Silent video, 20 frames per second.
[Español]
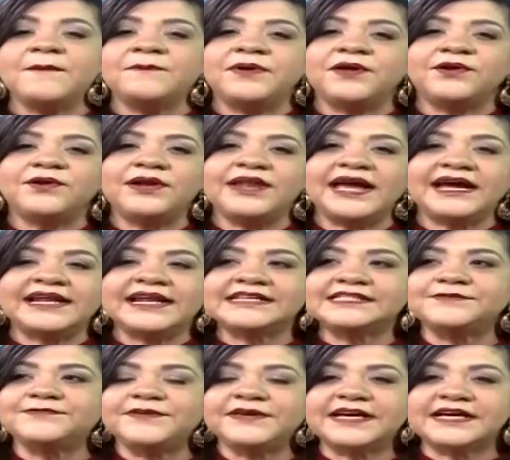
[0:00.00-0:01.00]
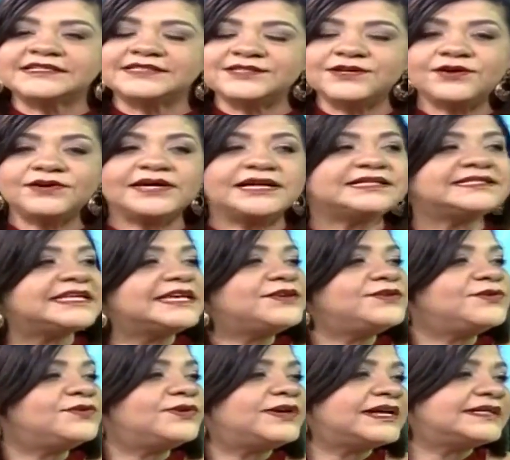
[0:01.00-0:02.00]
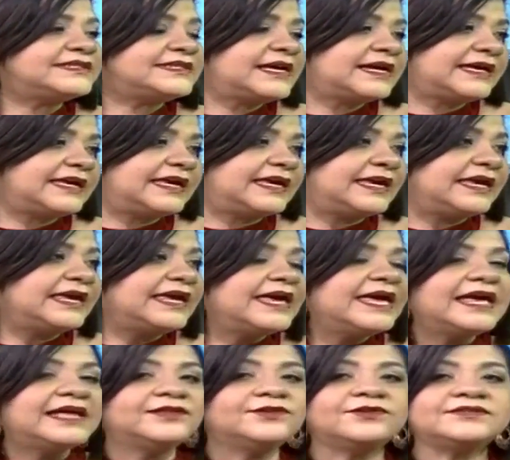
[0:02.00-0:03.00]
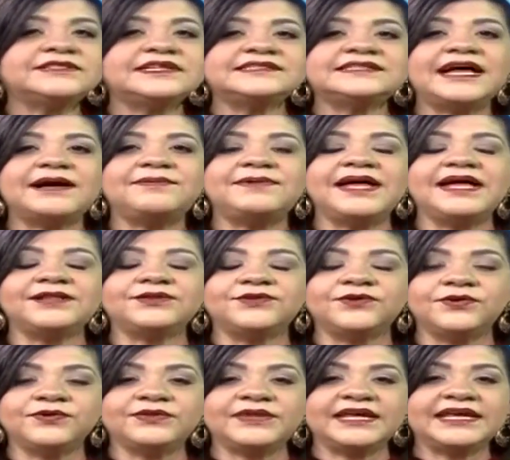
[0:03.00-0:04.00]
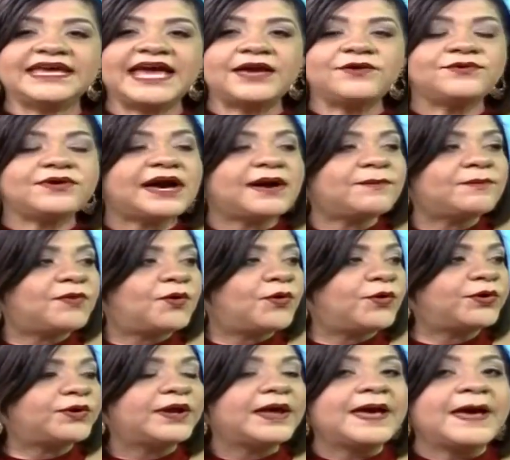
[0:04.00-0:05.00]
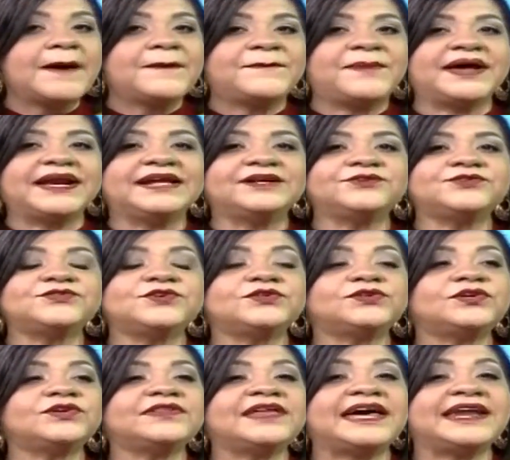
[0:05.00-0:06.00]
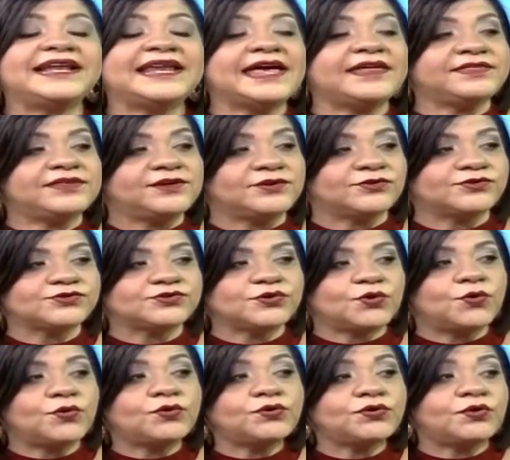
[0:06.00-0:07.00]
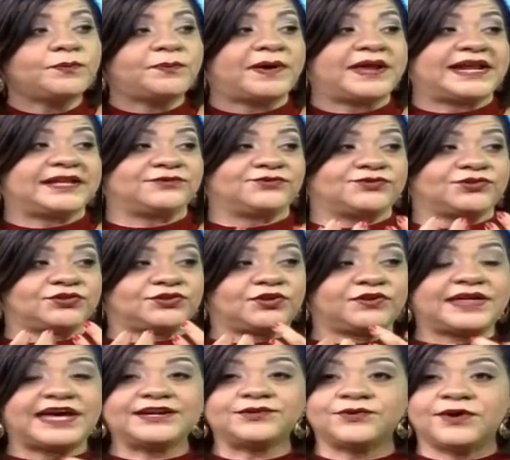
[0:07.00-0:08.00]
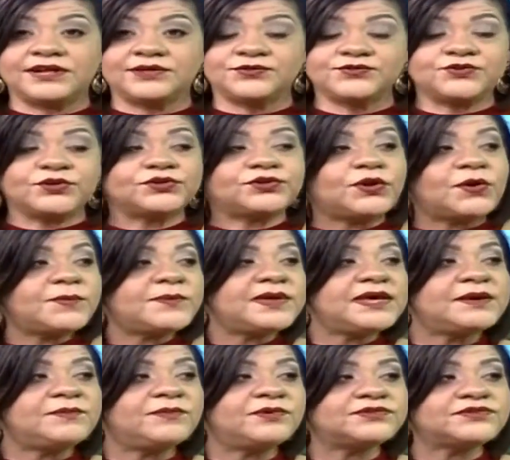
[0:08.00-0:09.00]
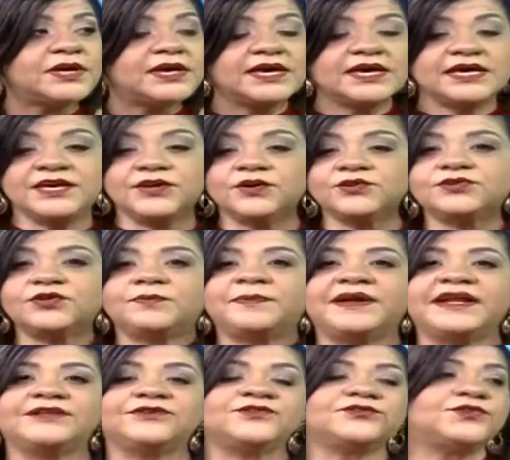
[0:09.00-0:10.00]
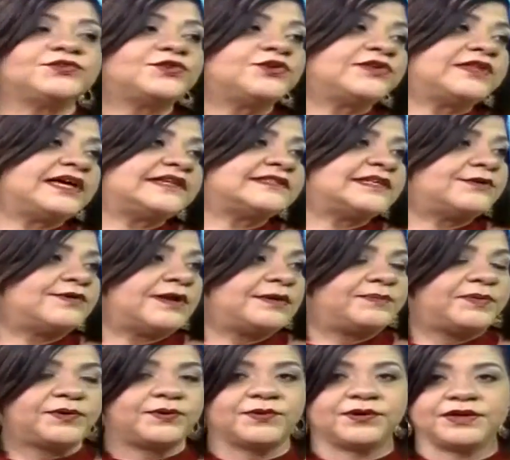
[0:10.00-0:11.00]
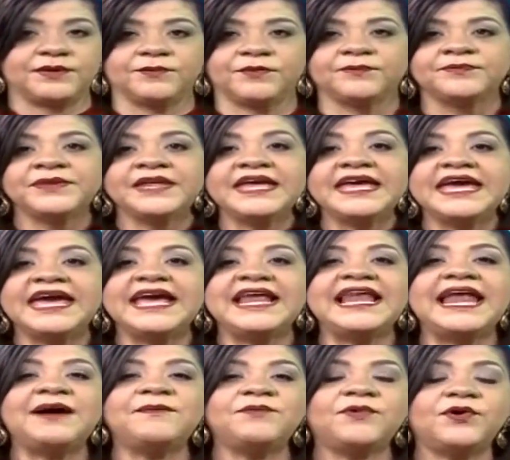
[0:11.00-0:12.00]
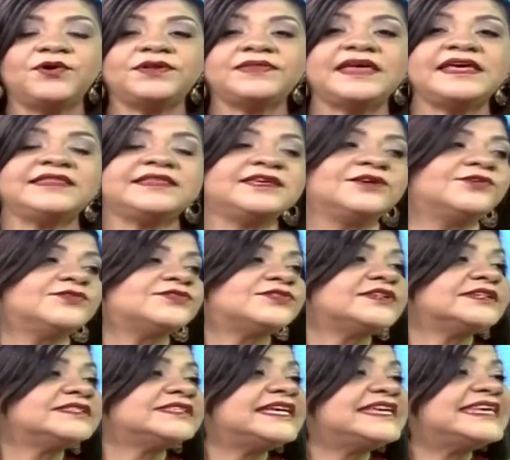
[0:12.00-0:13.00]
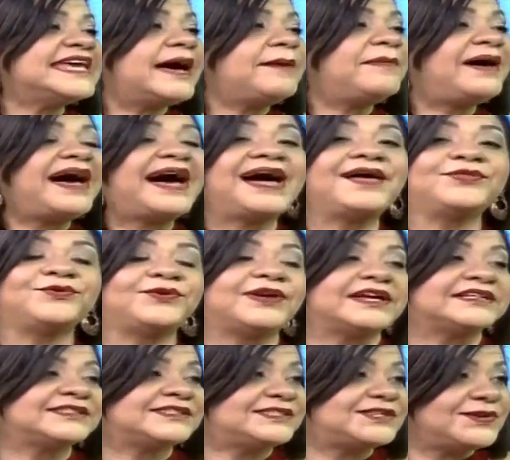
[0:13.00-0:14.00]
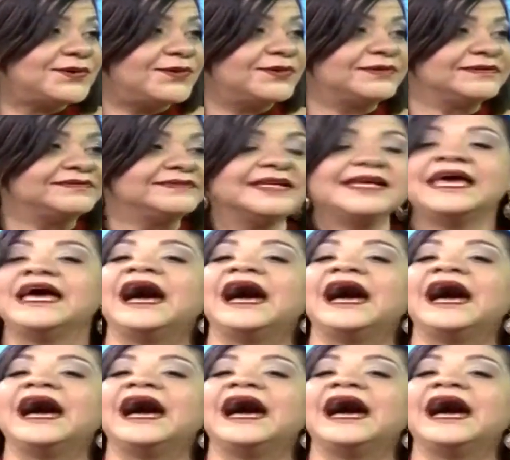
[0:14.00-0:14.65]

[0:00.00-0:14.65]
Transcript: Pero la clasificación que el Señor hace aquí nos está hablando de que hay un amor para nosotros darle a Dios, uno para nosotros darnos a nosotros mismos y otro para nosotros dárselo al prójimo. El amor de Dios se llama adoración.